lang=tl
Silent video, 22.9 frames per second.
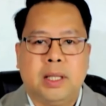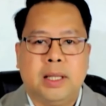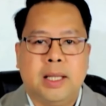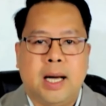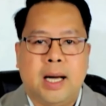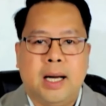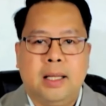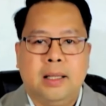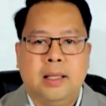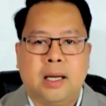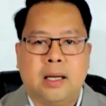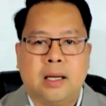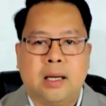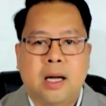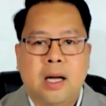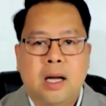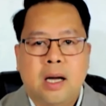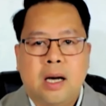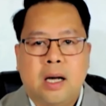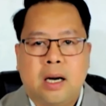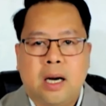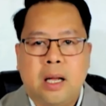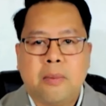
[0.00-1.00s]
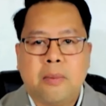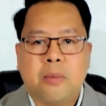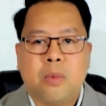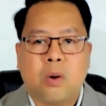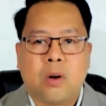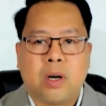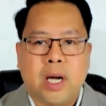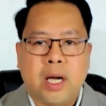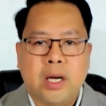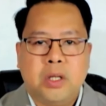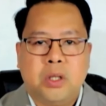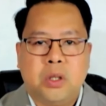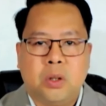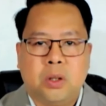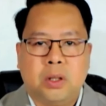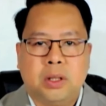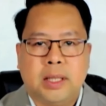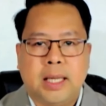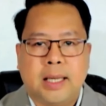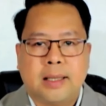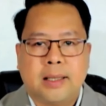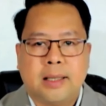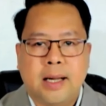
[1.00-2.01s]
otoridad ang
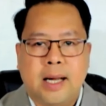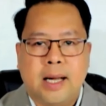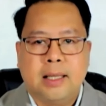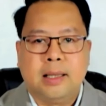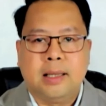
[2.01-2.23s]
revocation ng